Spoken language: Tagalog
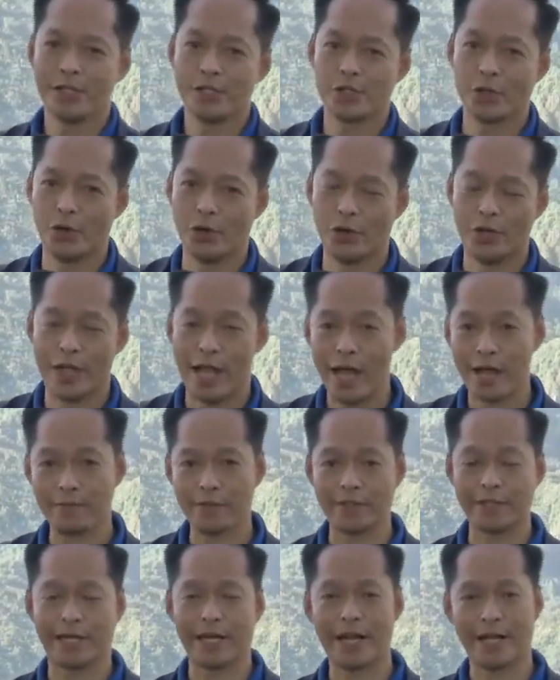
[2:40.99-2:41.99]
So
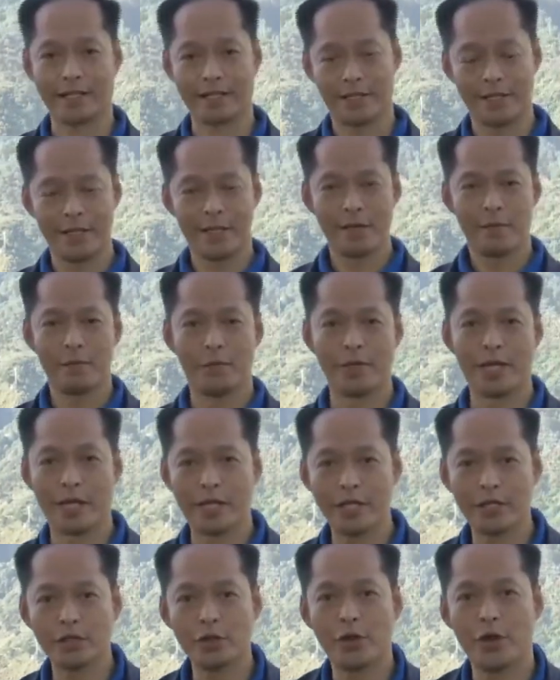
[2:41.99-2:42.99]
live and direct Mula
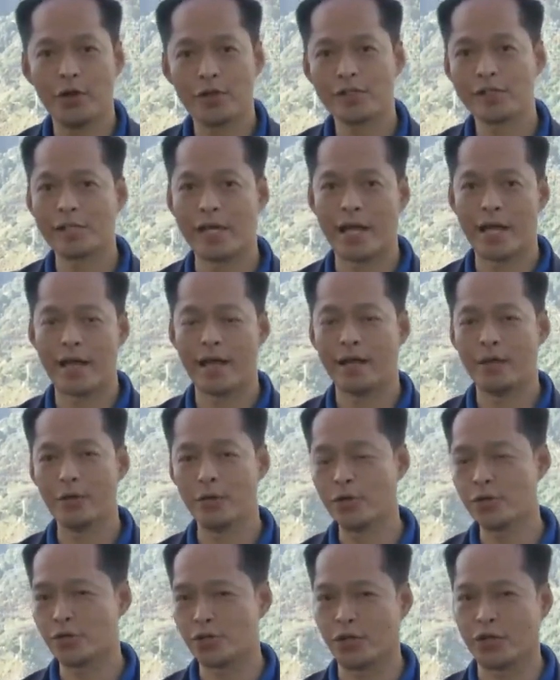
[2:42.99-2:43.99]
rito sa
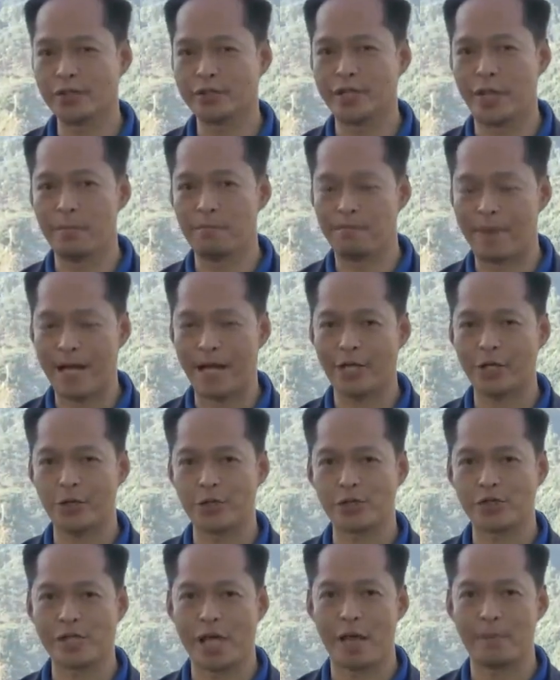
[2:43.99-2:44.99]
lungsod ng
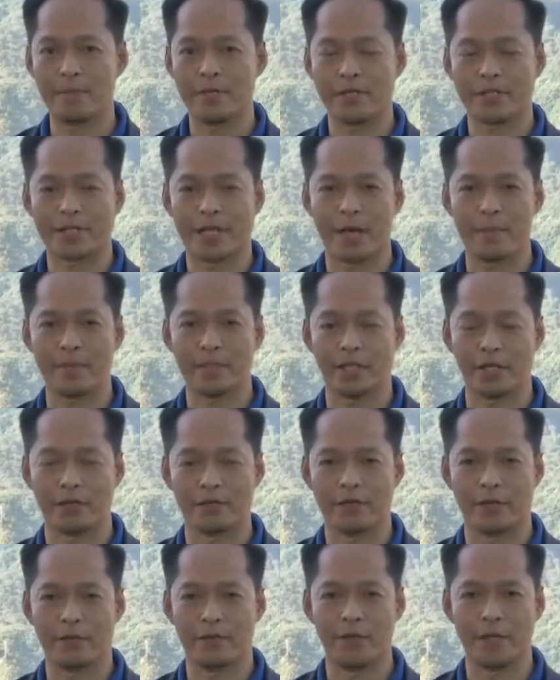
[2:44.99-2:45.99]
Baguio, Summer
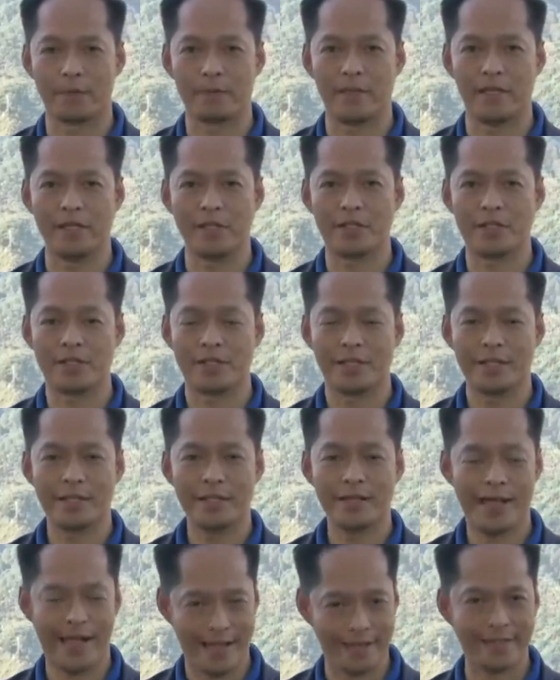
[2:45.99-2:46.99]
Capital of the Philippines,
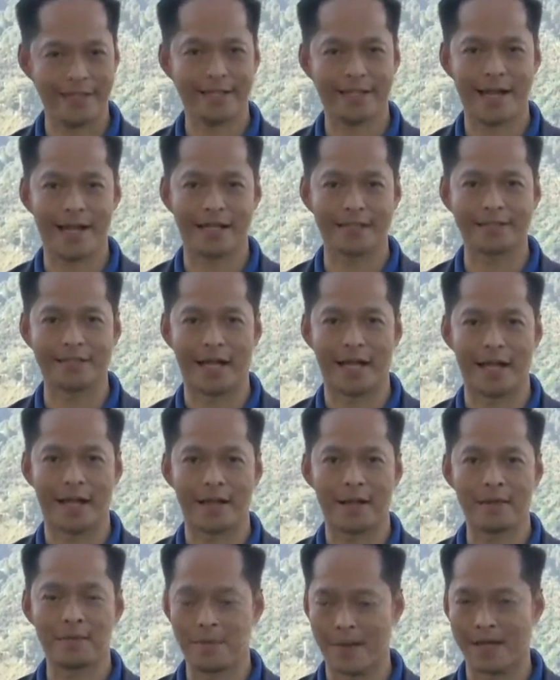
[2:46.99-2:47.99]
Eddie
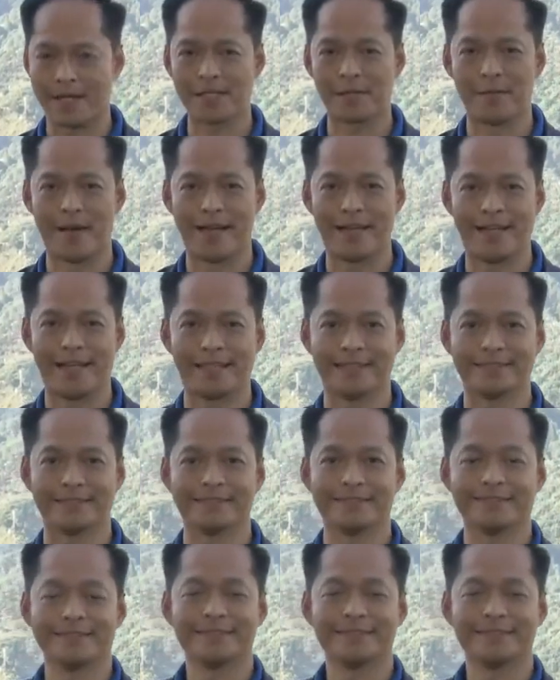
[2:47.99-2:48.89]
Carta para sa bayan.